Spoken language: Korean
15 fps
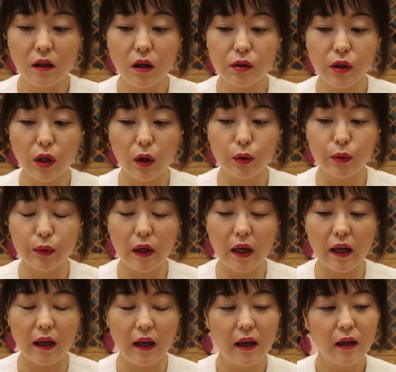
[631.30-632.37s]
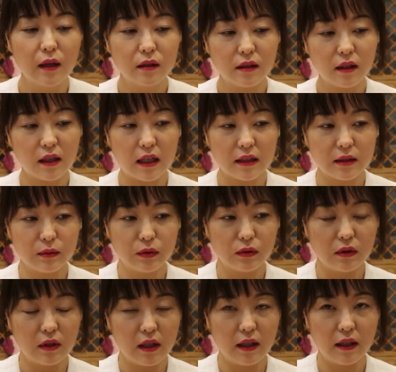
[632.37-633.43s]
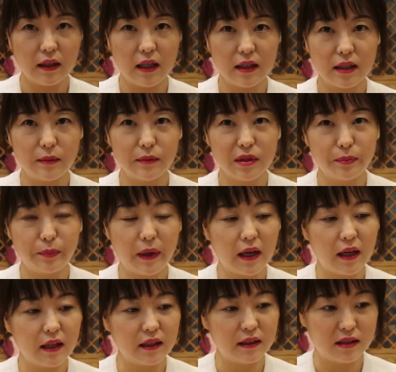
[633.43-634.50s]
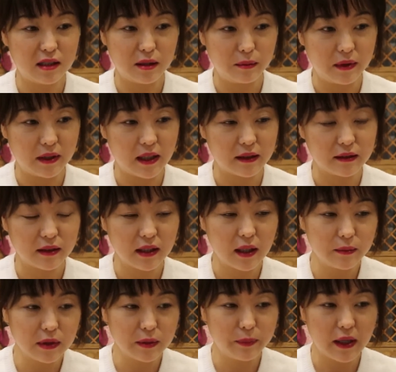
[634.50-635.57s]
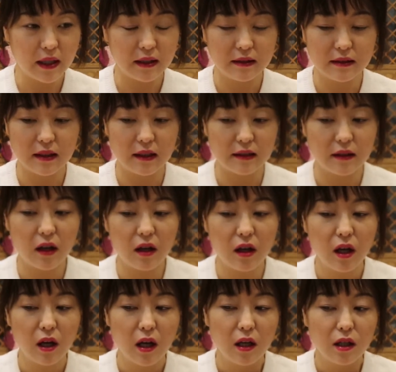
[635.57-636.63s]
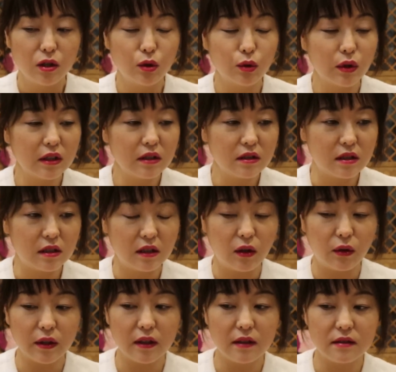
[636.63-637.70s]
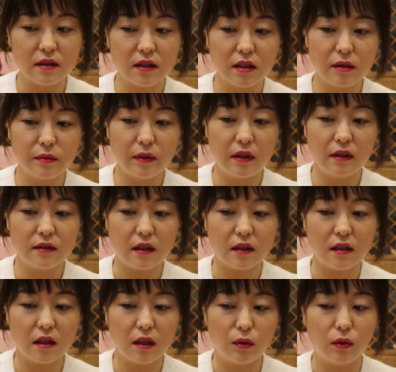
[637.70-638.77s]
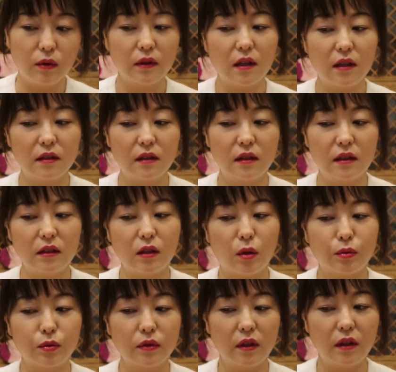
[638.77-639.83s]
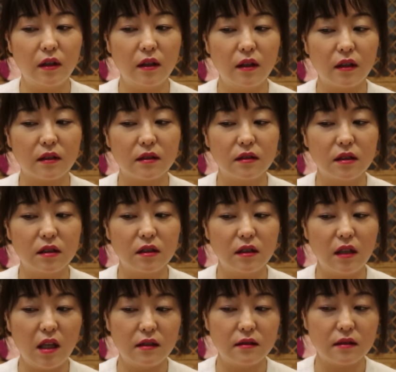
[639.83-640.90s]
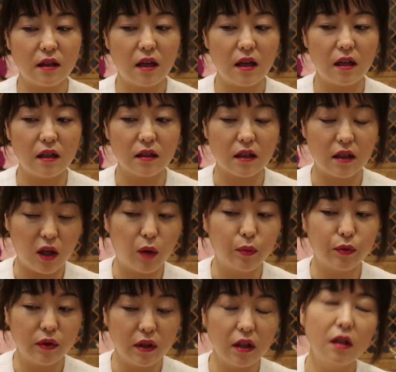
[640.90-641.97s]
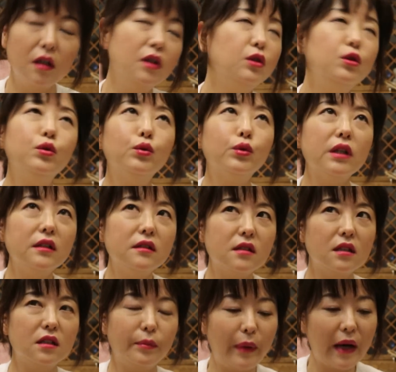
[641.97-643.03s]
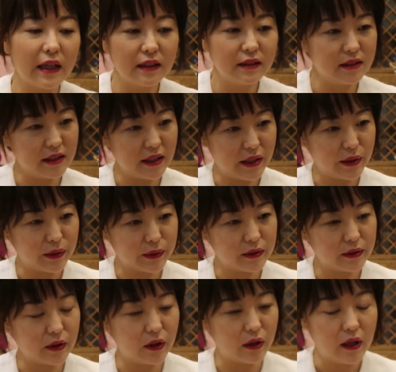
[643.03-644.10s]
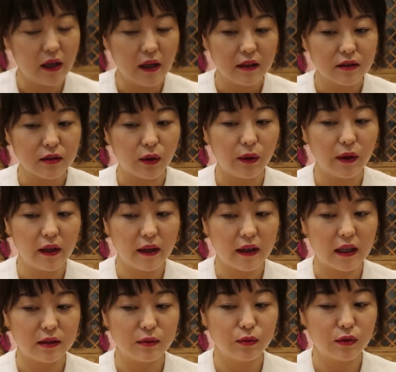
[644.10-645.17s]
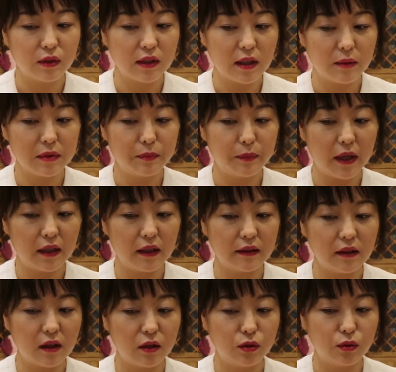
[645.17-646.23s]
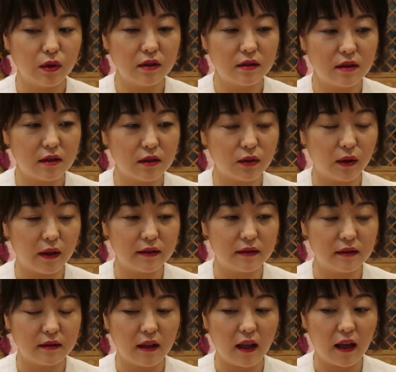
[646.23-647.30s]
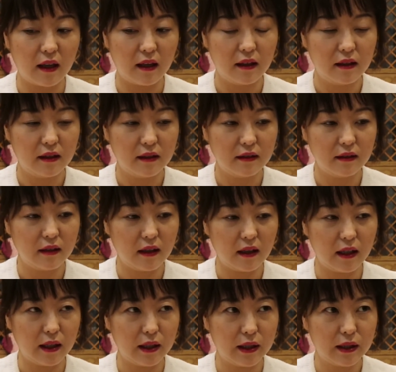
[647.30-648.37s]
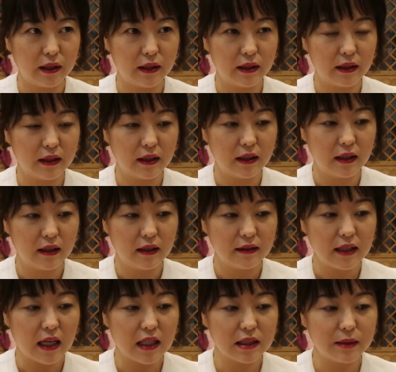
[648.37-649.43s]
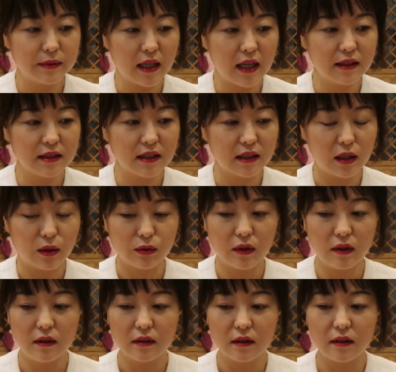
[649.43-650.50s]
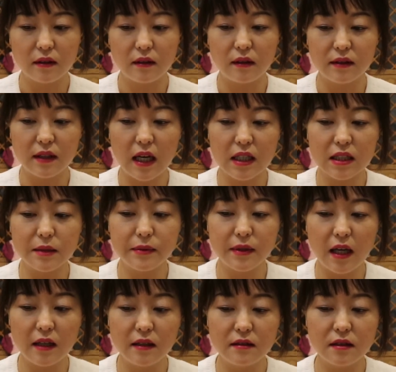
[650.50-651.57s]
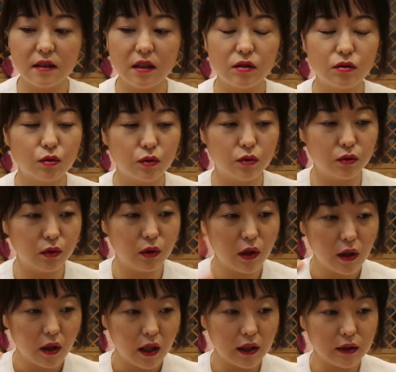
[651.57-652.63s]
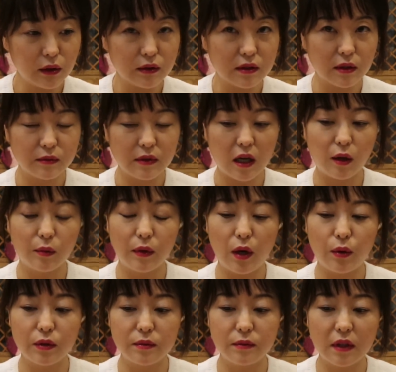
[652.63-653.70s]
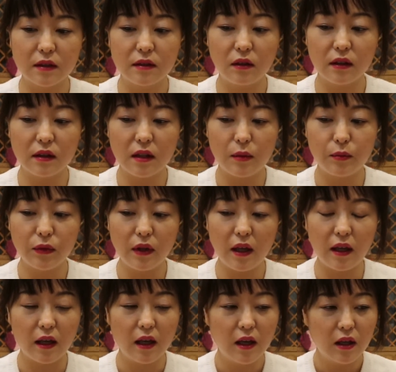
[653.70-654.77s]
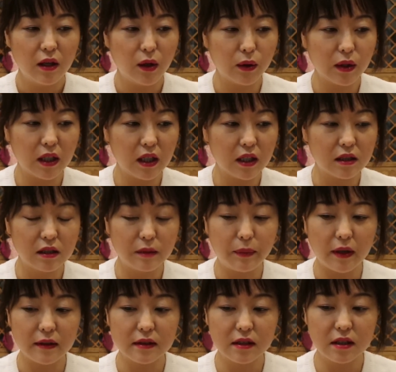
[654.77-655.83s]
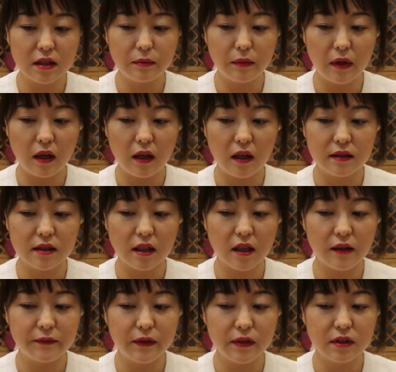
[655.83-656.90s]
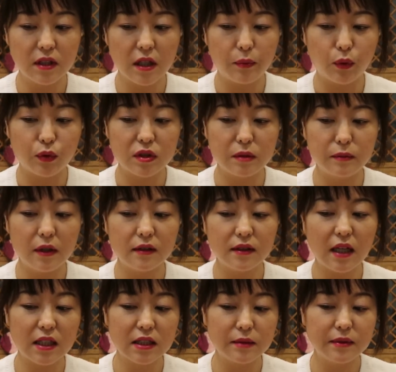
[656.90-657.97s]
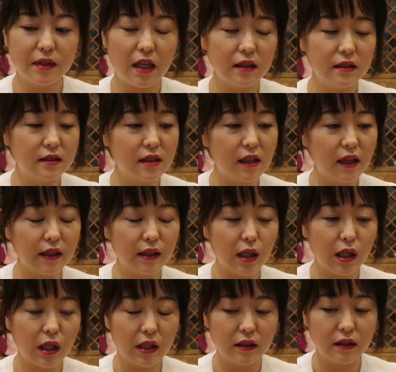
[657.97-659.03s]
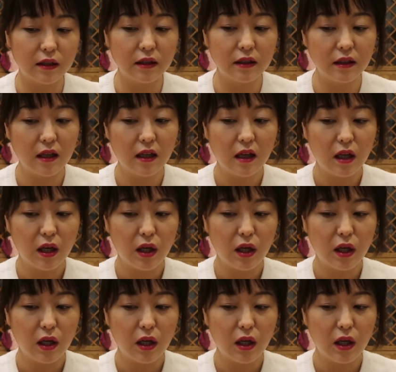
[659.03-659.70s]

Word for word: 그런 경우에 제 가슴 둘레가 38인치입니다. 그래서 38인치에서 6인치 여기 지금 이 작가가 원하는 여분의 그 이즈가 그러니까 여분이 6인치에서 8인치예요. 그래서 저의 가슴 둘레 38에서 6인치를 더했을 때 네. 44인치가 나오죠? 그래서 44인치 기준 해서 지금 작업을 하고 있습니다. 그렇기 때문에 여기 그 버스트 아, 서컨퍼런스에 보시면 44인치에 해당하는